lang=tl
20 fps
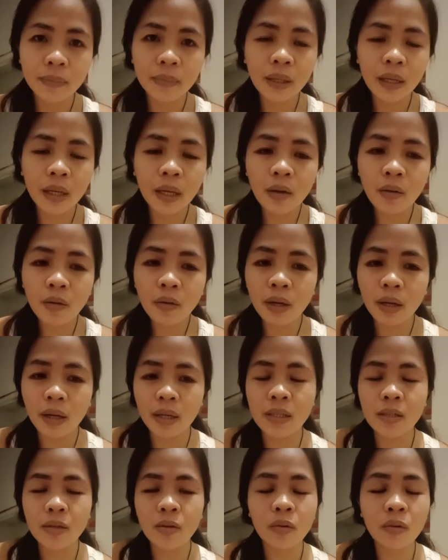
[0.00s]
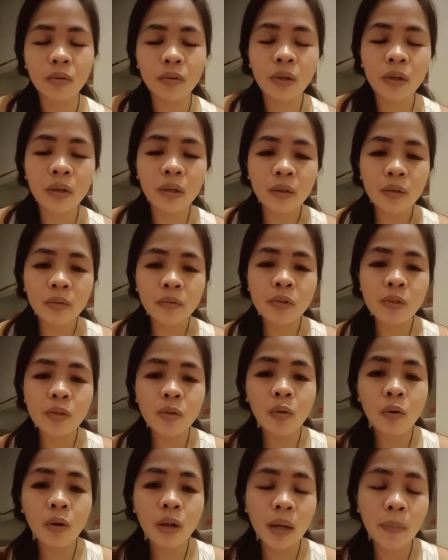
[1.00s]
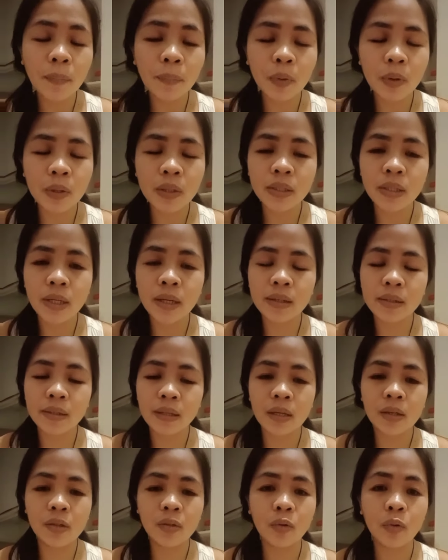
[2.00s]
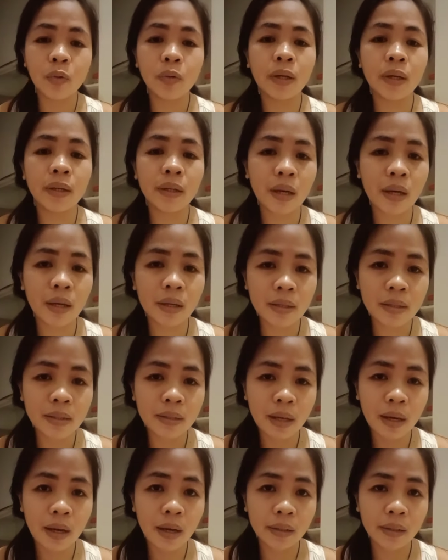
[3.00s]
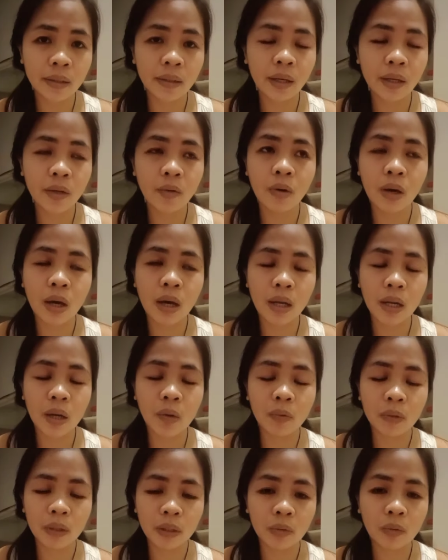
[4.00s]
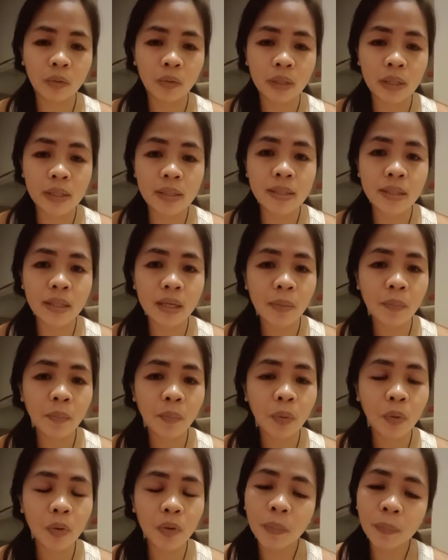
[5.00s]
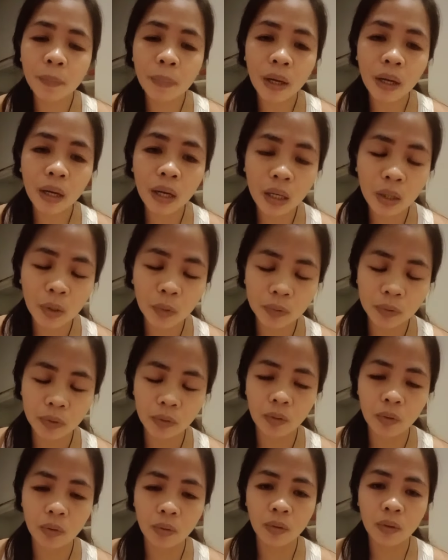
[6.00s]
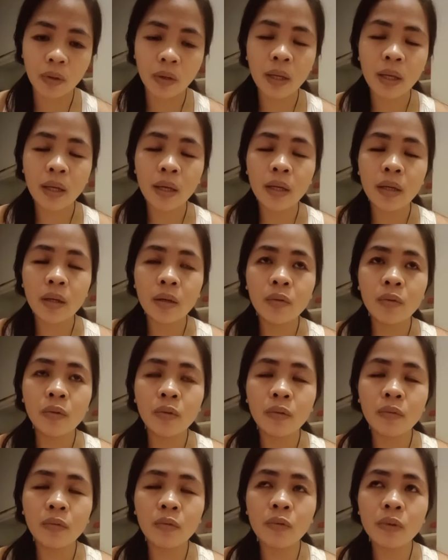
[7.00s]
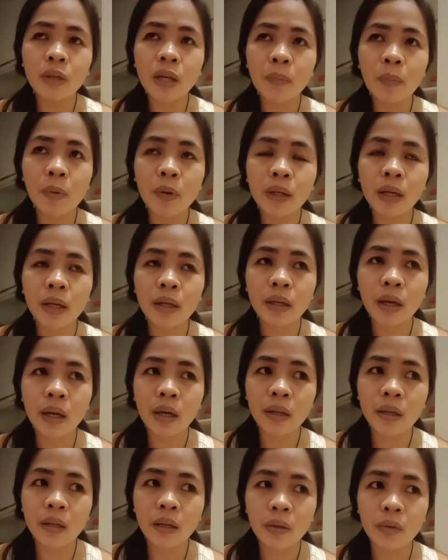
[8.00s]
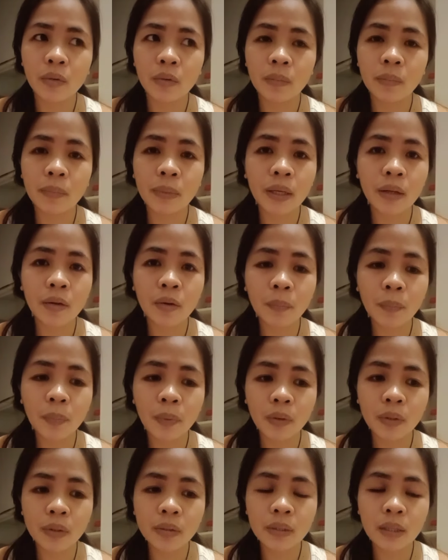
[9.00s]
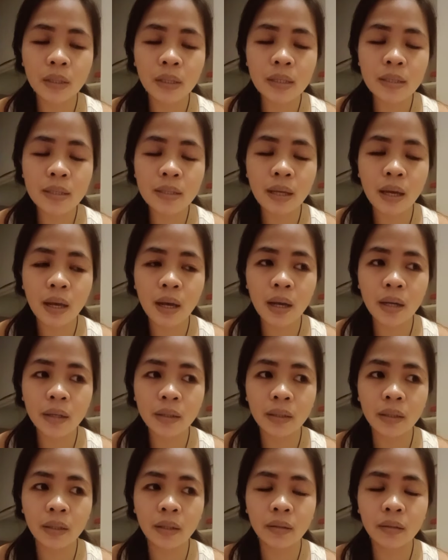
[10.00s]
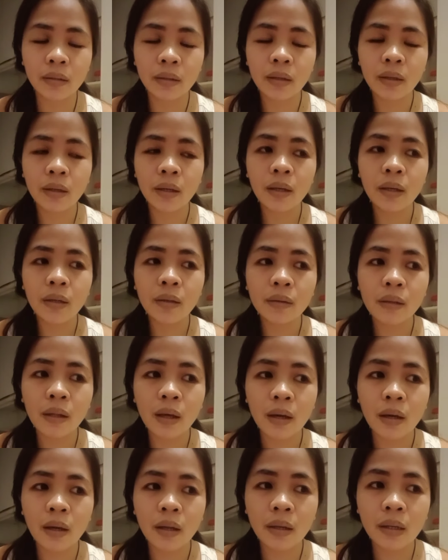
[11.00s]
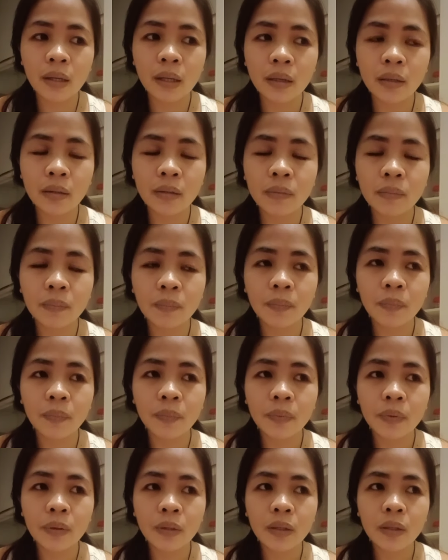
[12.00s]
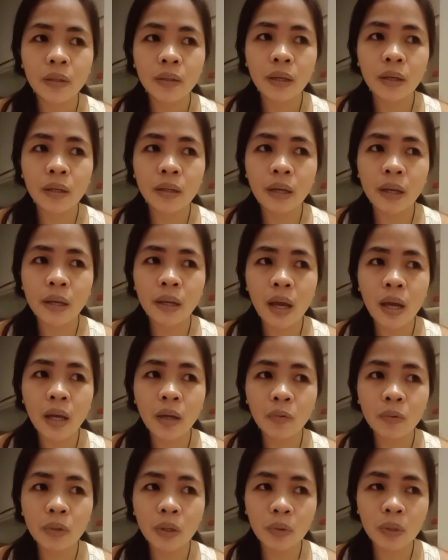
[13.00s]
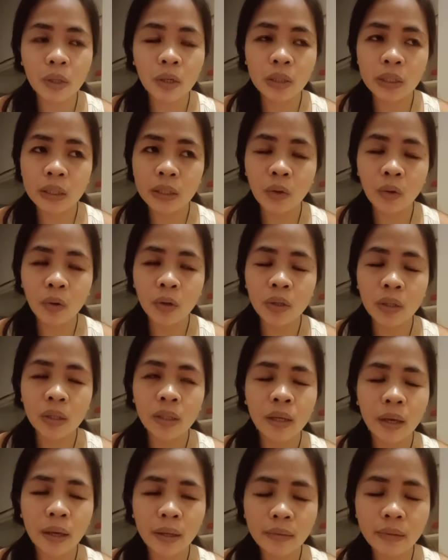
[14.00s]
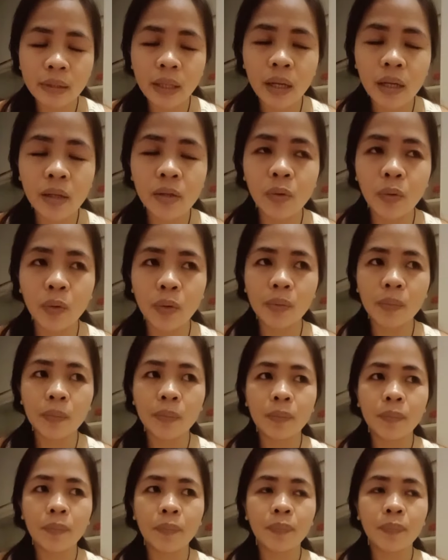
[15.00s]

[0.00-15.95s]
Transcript: Hello guys, so gusto ko lang po i-share sa inyo yung nangyari sa akin ngayong araw na to na scam po yung bank account ko. Yung una pong nangyari na yun, mayroon pong tinext sa akin na link na kailangan ko daw i-enter, i-enter yun